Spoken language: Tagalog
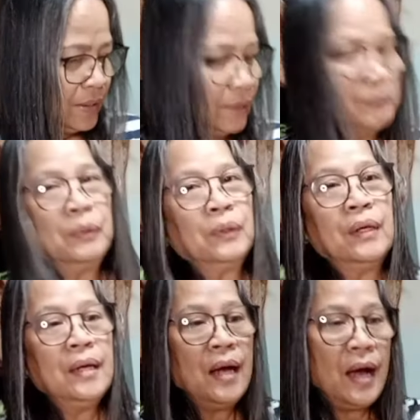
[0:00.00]
Yan
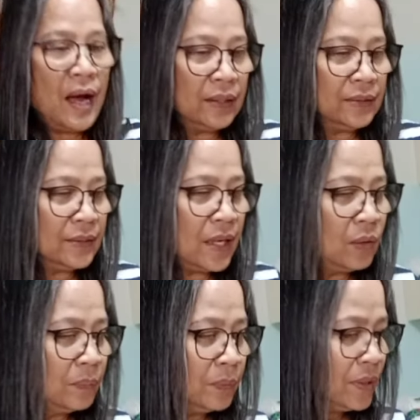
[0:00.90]
po. Ang
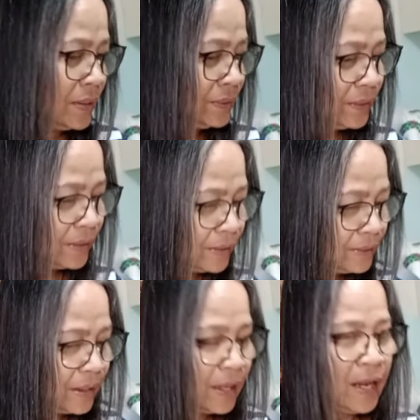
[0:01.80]
sahog po lang
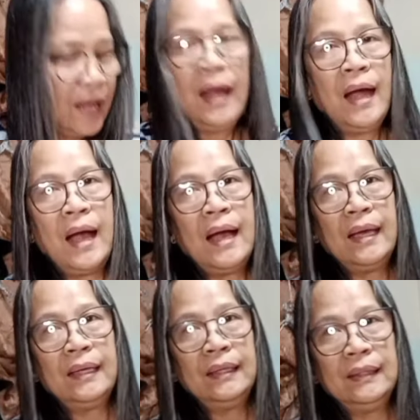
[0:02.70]
yan
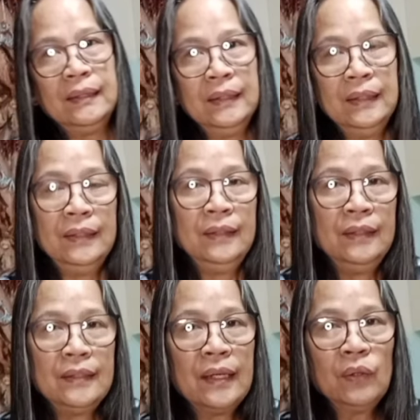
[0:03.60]
ay
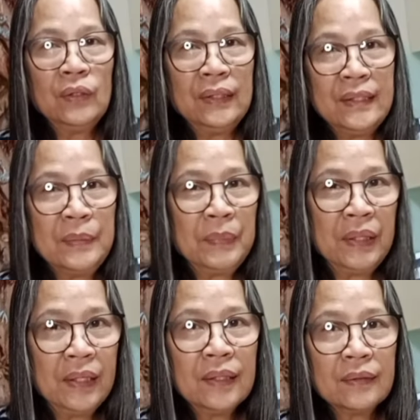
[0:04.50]
isang condensed
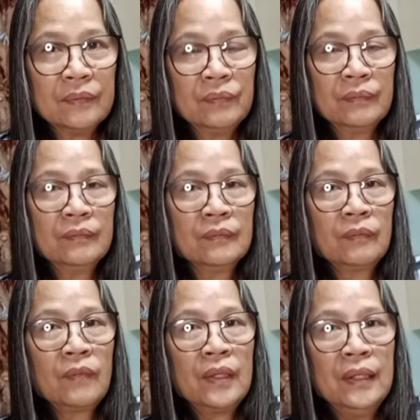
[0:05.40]
milk,
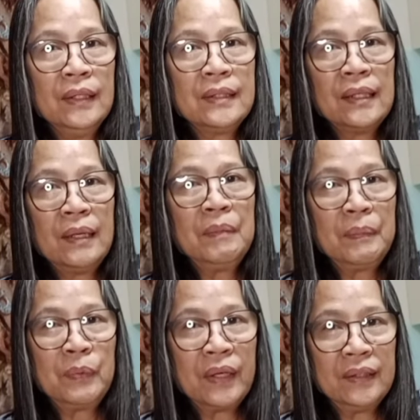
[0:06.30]
isang
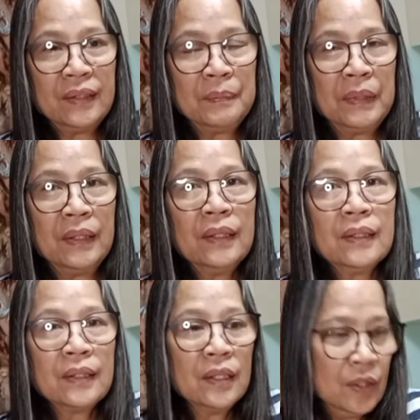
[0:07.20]
evaporated milk,
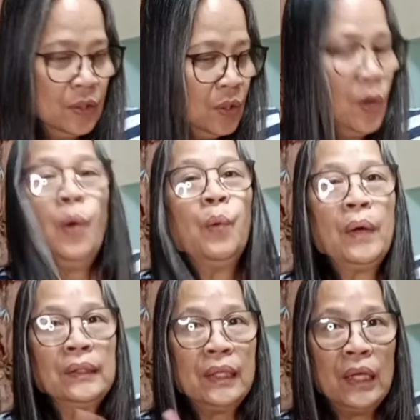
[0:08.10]

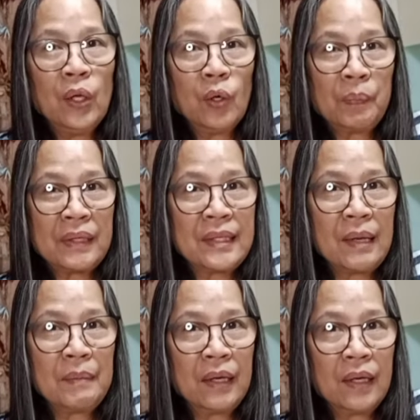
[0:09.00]
1 kilo of
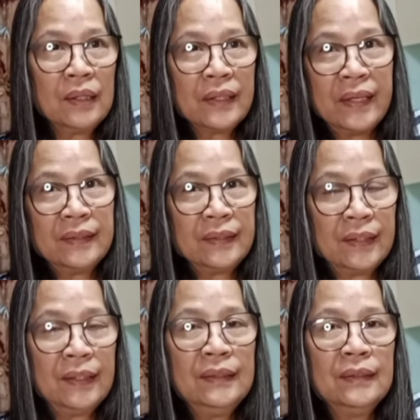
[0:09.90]
kasaba
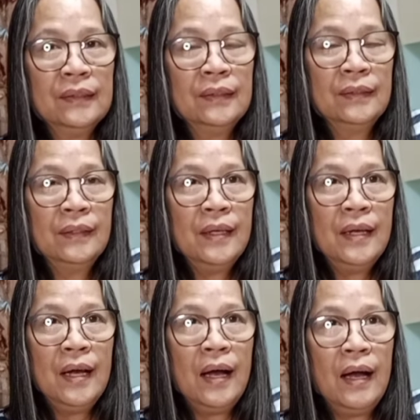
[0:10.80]
grated,
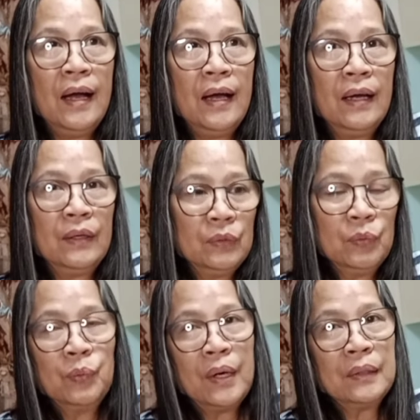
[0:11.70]
and
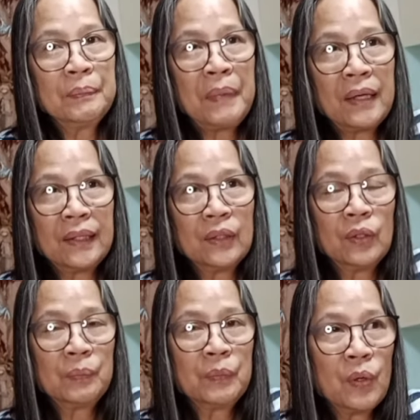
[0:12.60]
1 packet
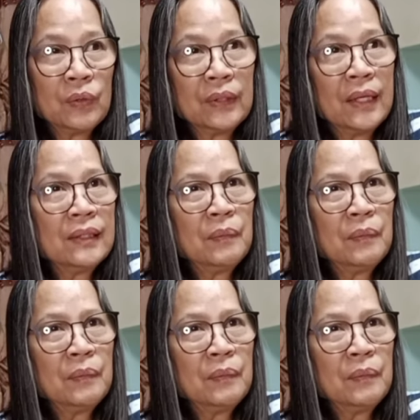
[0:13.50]
of coconut,